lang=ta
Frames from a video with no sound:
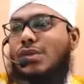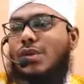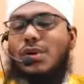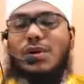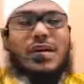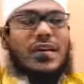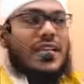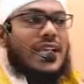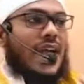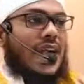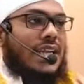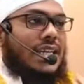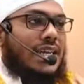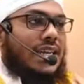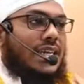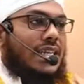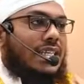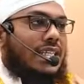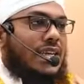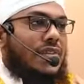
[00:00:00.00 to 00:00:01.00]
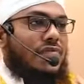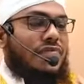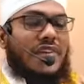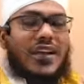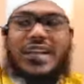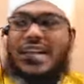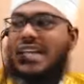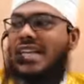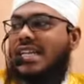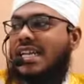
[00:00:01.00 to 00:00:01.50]
தொழுகையாளிகளுக்கு
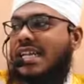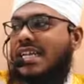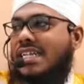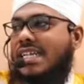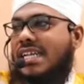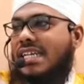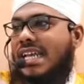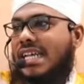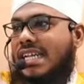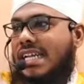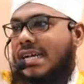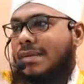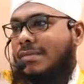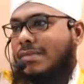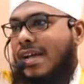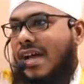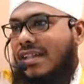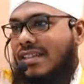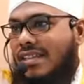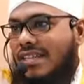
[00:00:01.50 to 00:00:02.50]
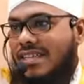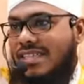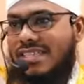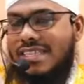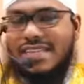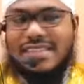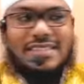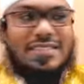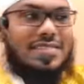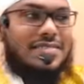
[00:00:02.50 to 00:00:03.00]
வயல் என்ற நரகம்
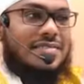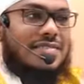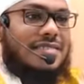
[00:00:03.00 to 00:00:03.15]
காத்திருக்கிறது